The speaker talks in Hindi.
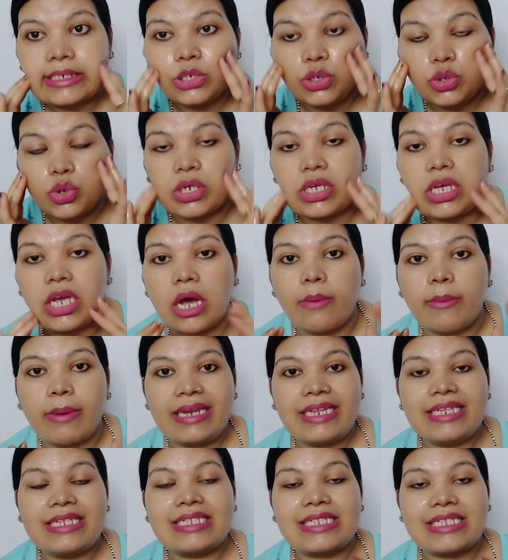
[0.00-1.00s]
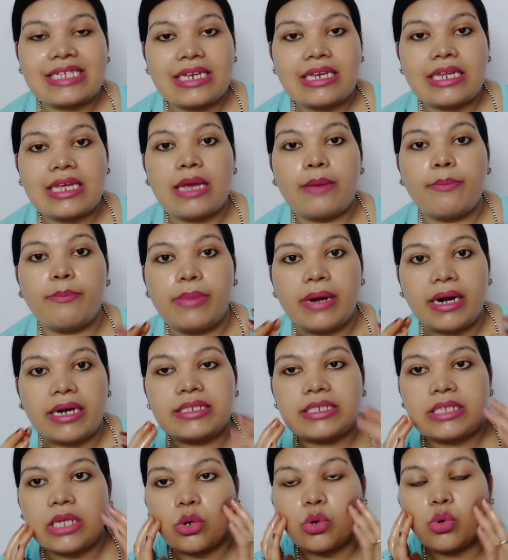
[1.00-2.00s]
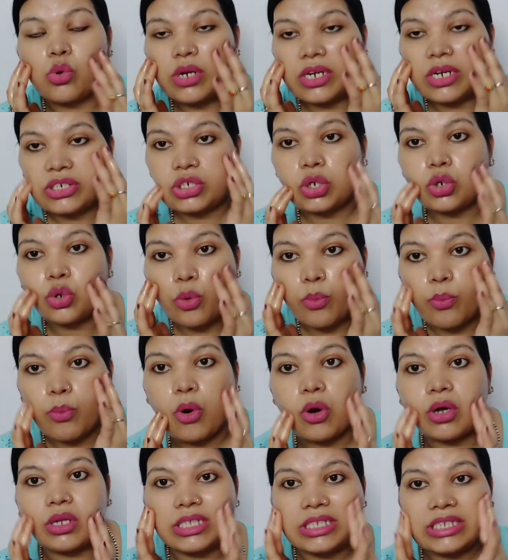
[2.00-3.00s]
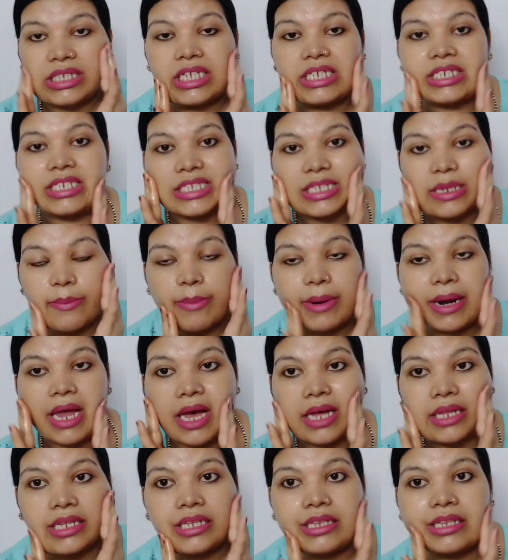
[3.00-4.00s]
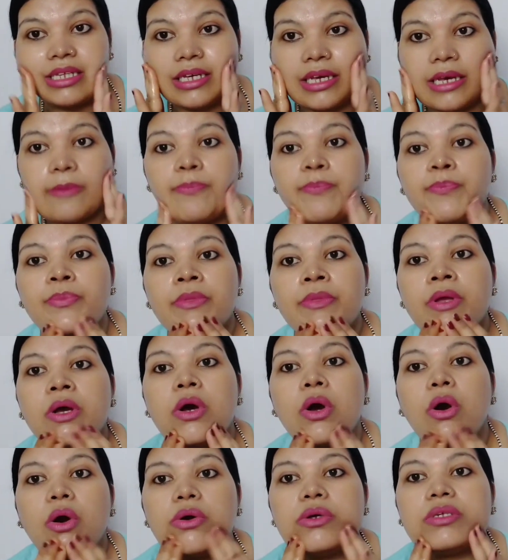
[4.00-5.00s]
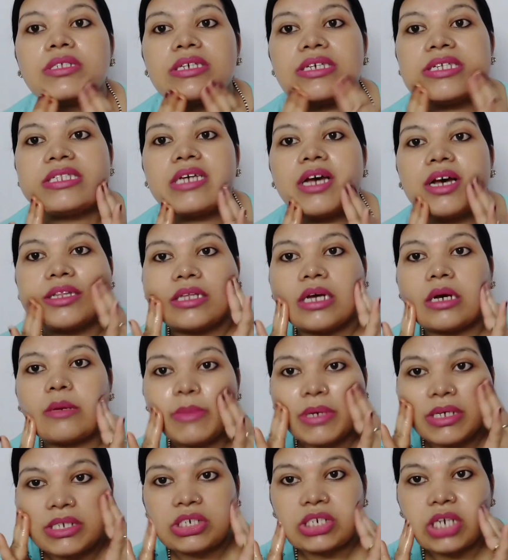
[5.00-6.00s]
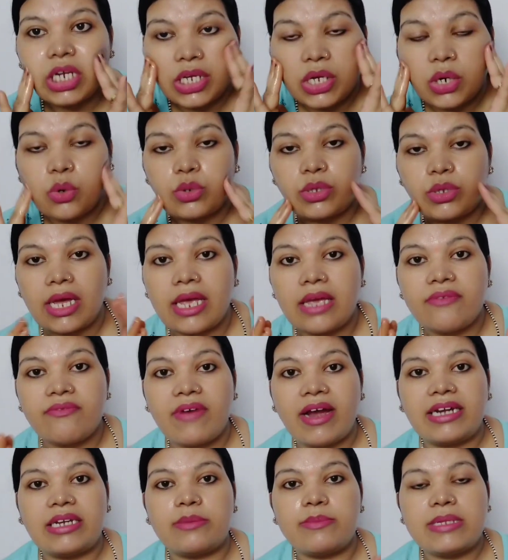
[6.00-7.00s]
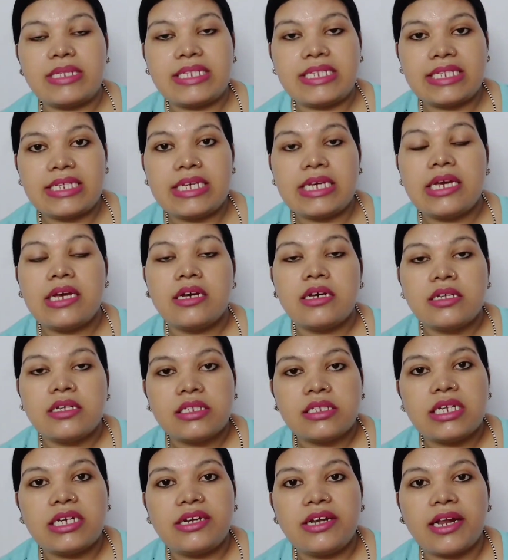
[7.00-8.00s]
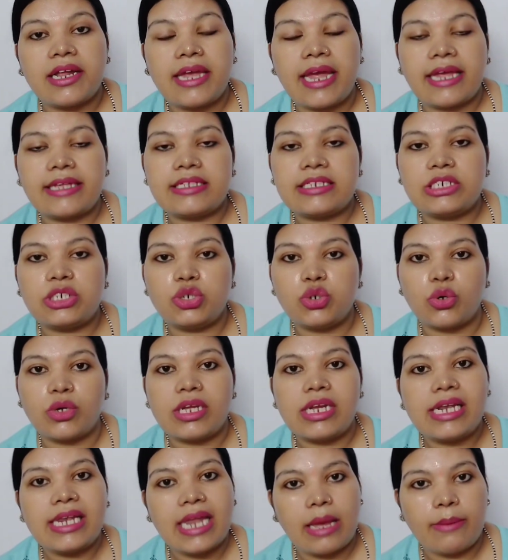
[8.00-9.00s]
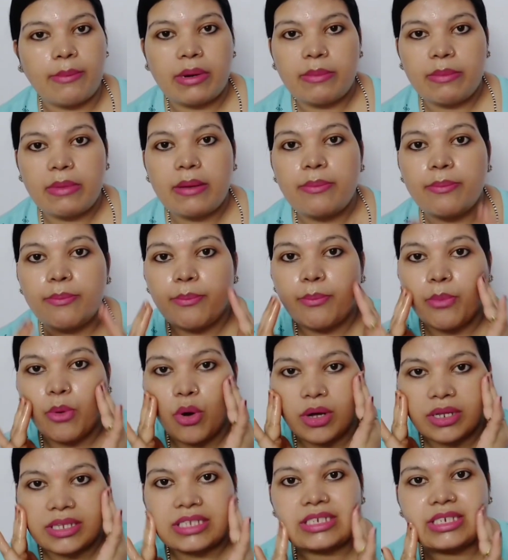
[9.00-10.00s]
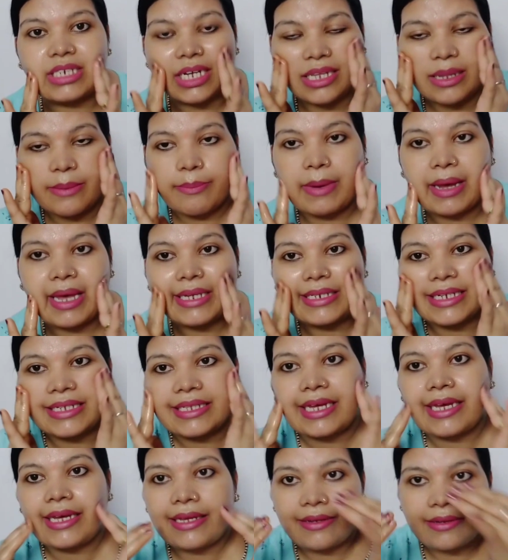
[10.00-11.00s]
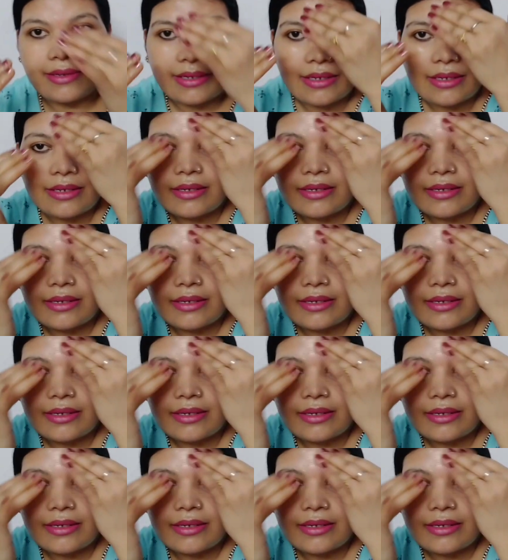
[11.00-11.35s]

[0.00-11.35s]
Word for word: एसिड जो कि हमारे स्किन के ब्लड सर्कुलेशन को बहुत ही तेज़ी से बढ़ा देती है और इसके साथ हमें चाहिए होता है वाइटामिन सी सिट्रिक एसिड जो कि लेमन में बहुत ही ज़्यादा पाया जाता है